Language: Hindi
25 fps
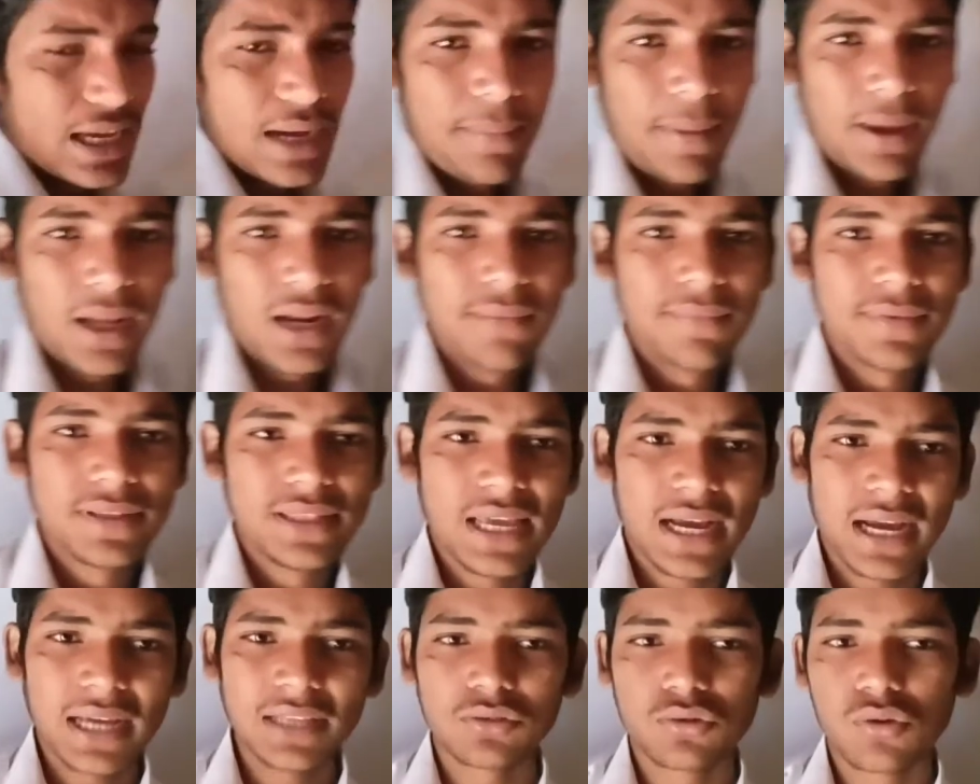ये हमारा
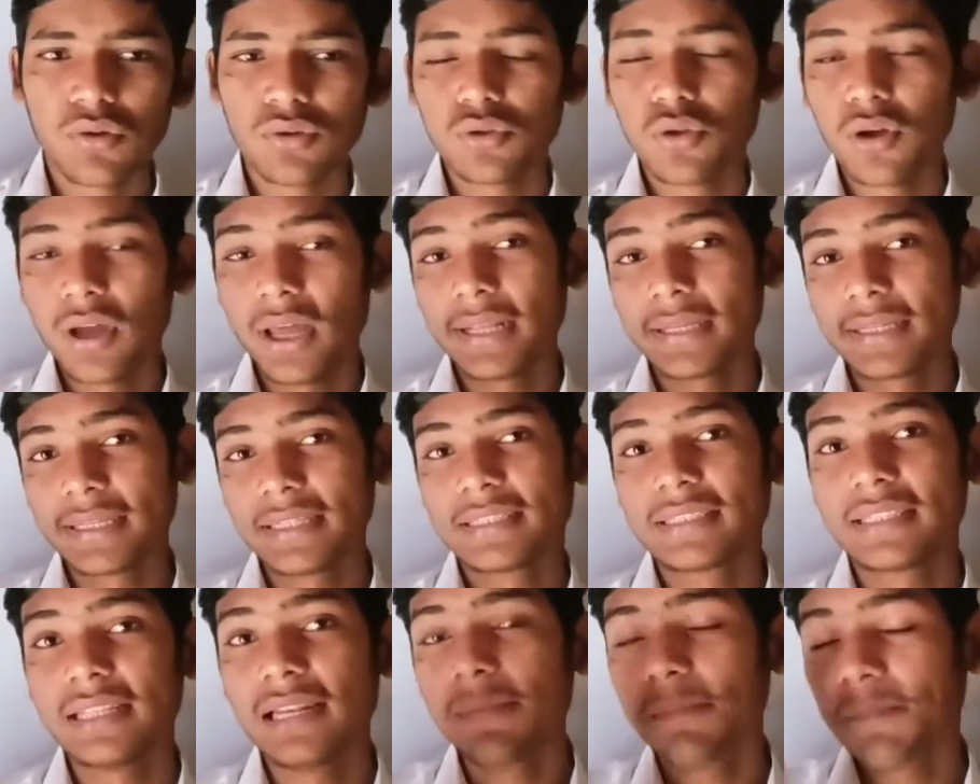विद्यागान स्कूल
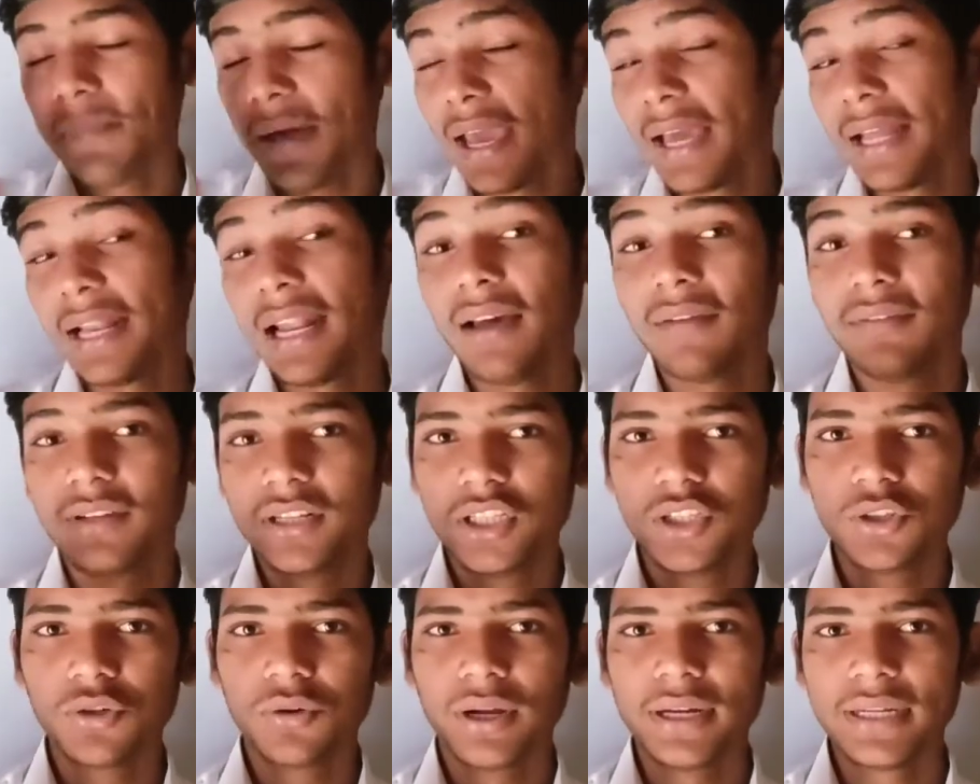2021 के लिए पहला
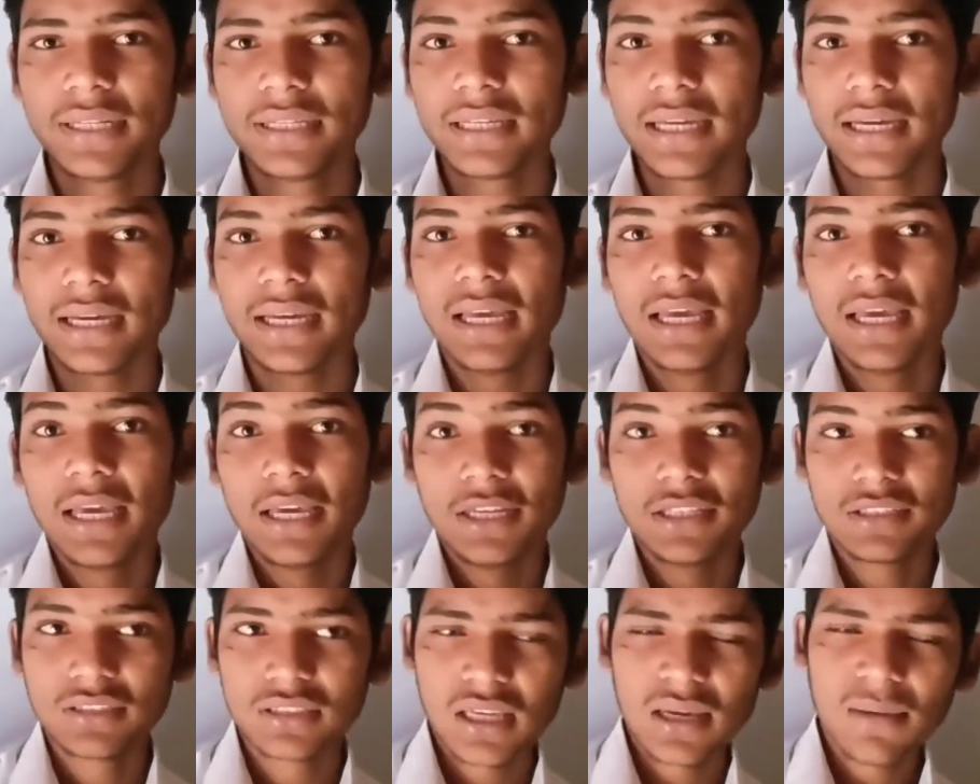वीडियो है ठीक है
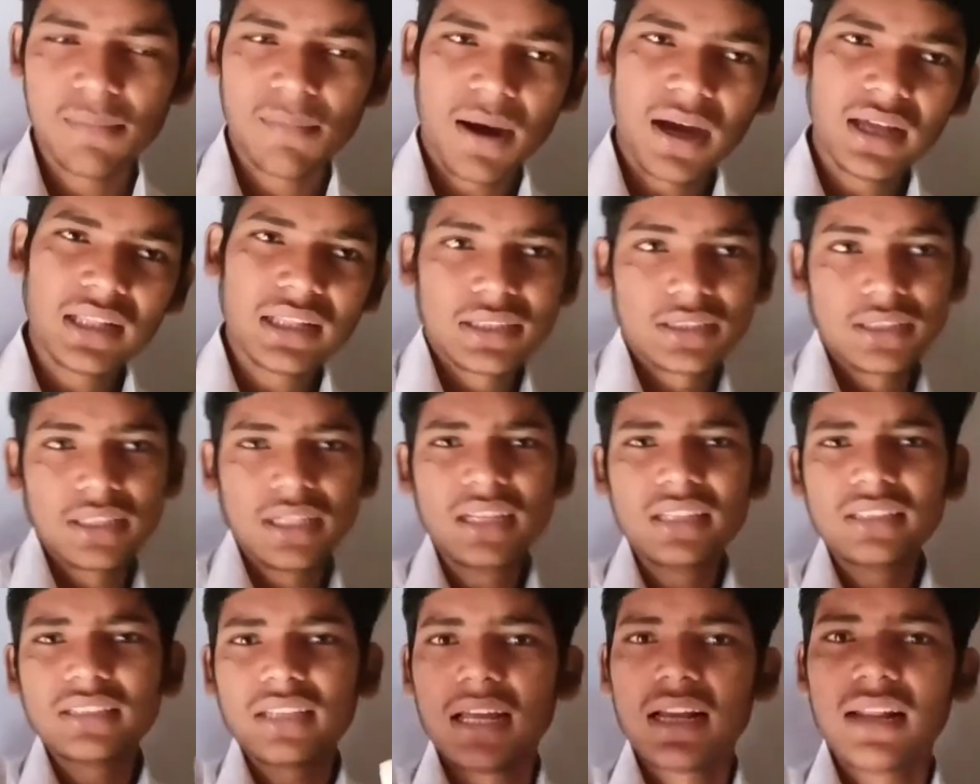इसके बाद
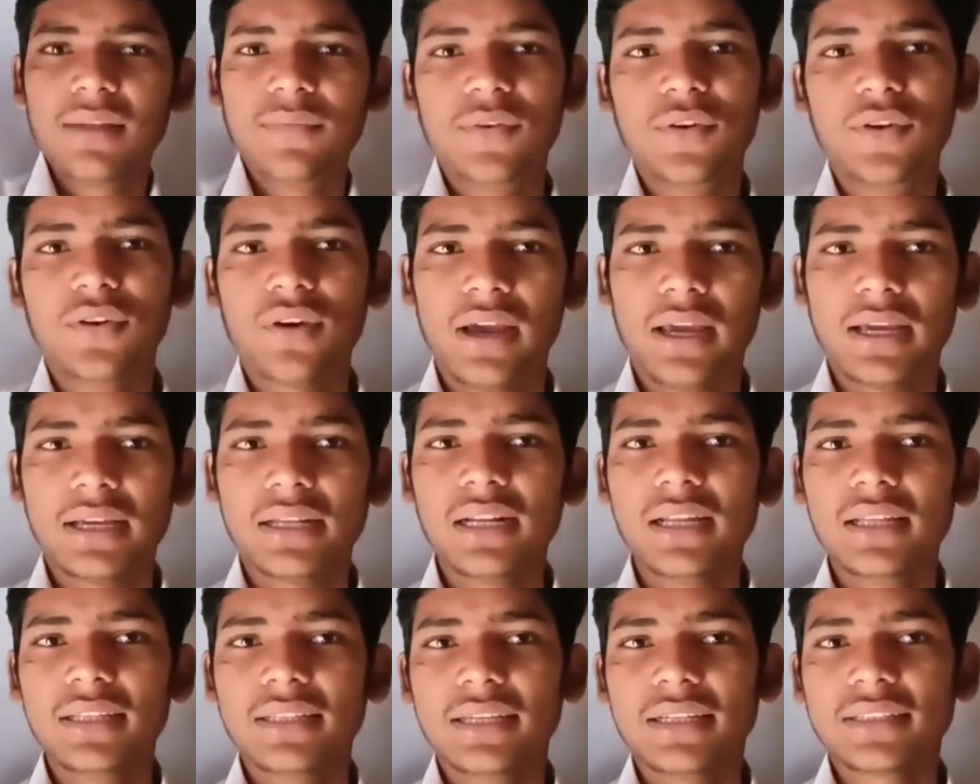इतने सारे वीडियो
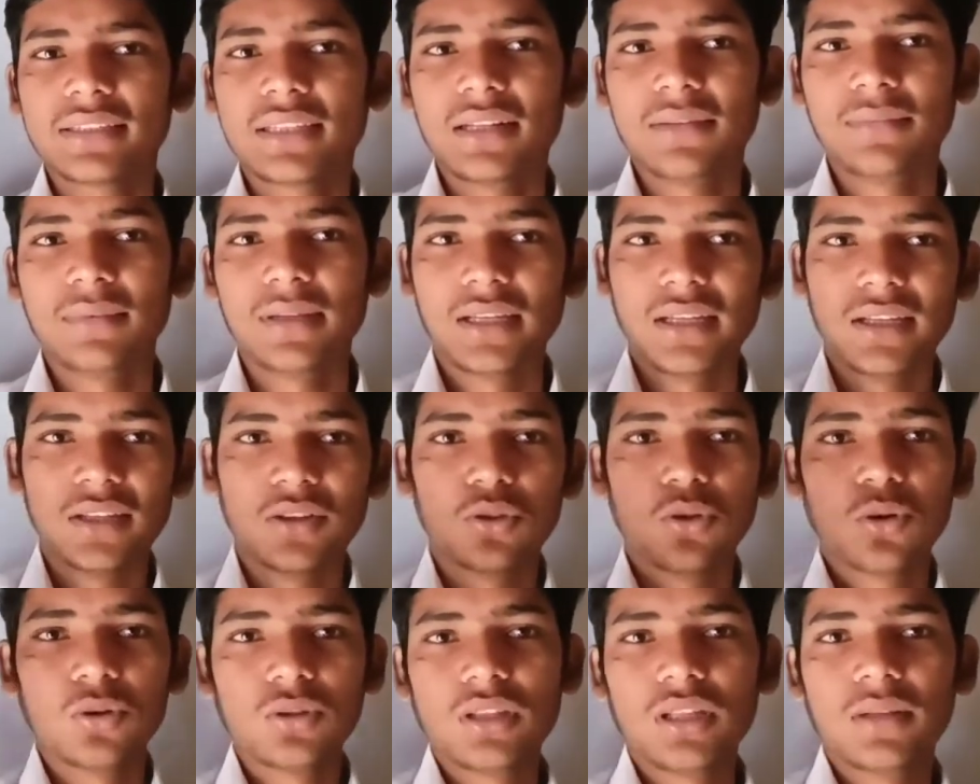आएंगे ना एक दिन में
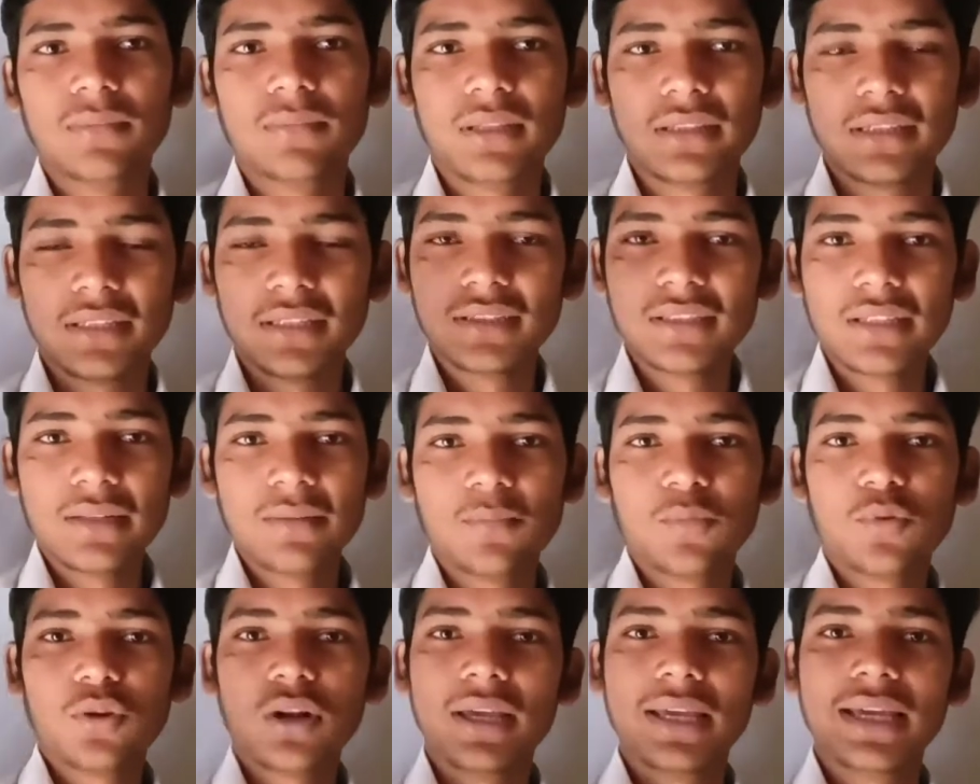दो दिन में तीन
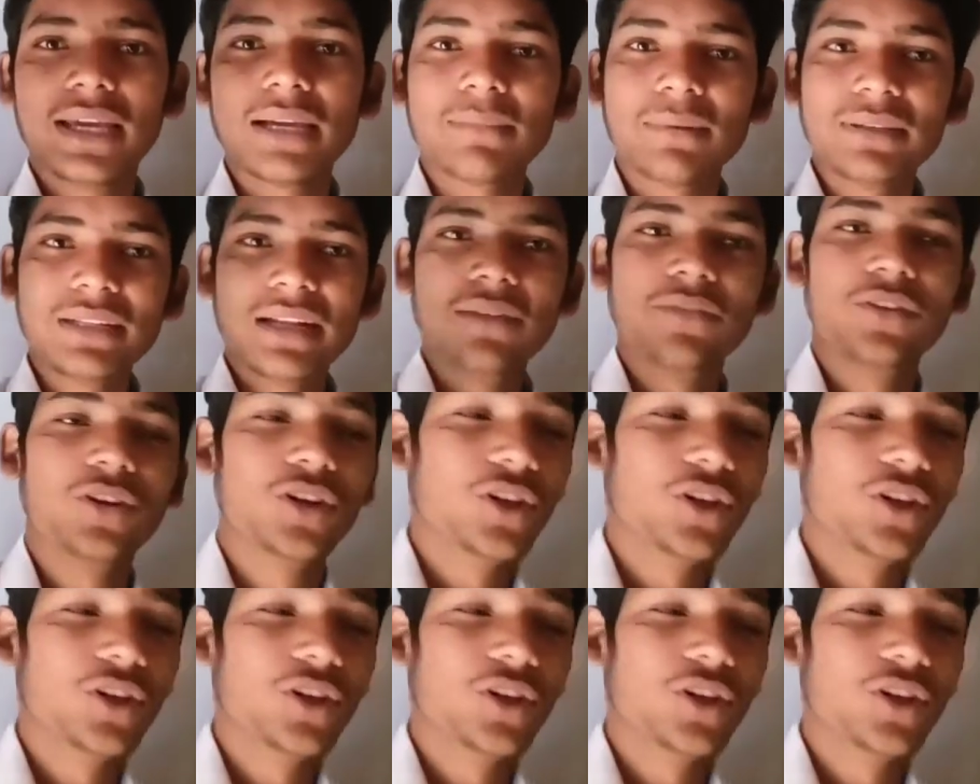दिन पूरा एक महीना